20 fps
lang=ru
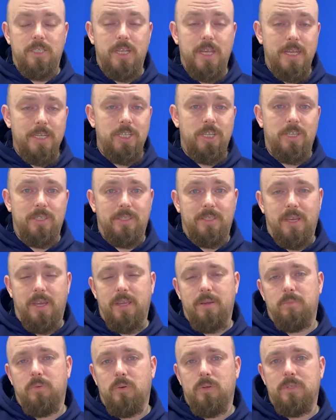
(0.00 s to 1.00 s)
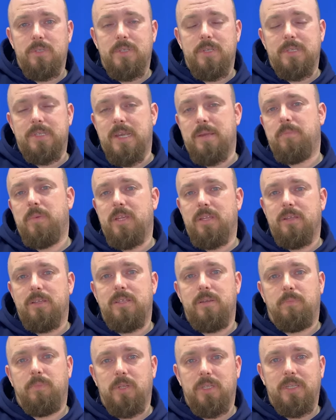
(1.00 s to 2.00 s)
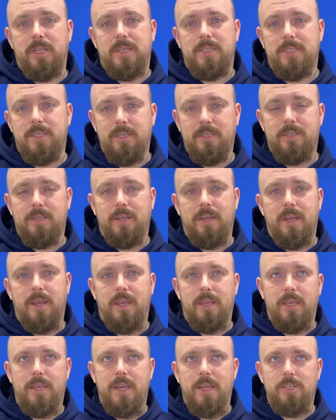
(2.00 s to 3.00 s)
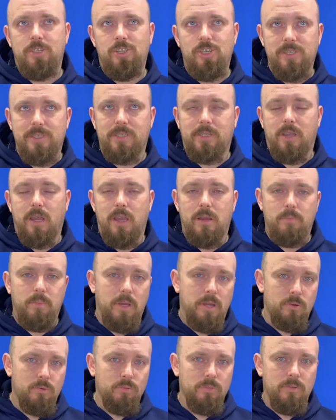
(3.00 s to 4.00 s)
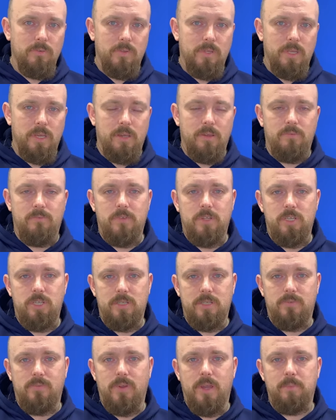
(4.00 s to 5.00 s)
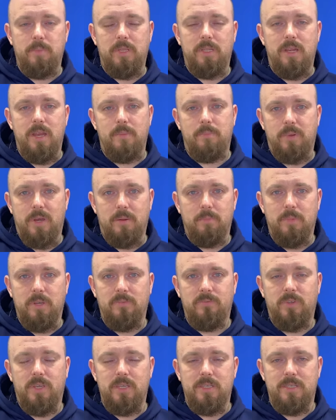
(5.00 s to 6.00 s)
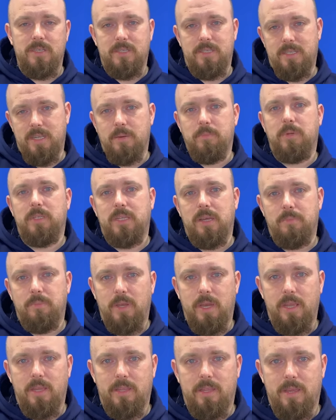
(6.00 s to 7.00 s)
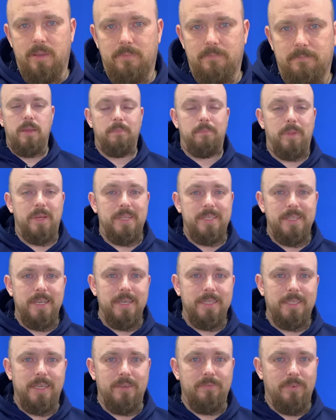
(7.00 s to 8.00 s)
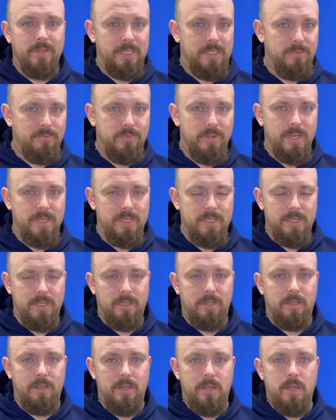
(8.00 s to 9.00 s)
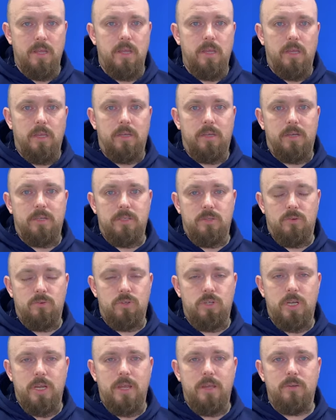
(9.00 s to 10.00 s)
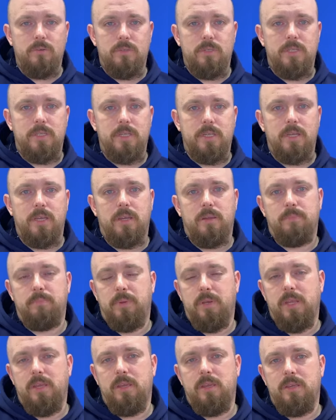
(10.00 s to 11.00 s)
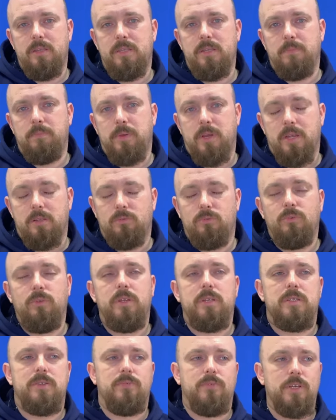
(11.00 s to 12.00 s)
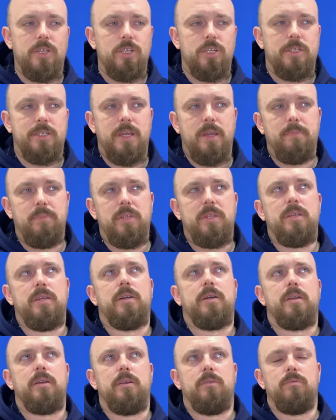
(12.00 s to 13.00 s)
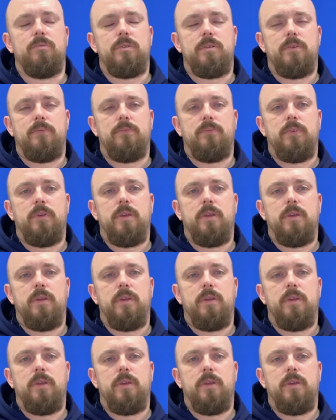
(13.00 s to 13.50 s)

чаще требуется замена теплоносителя и очистка оборудования веществами для промывки систем отопления. Присадки в антифризе разрушаются при температуре свыше 105 градусов.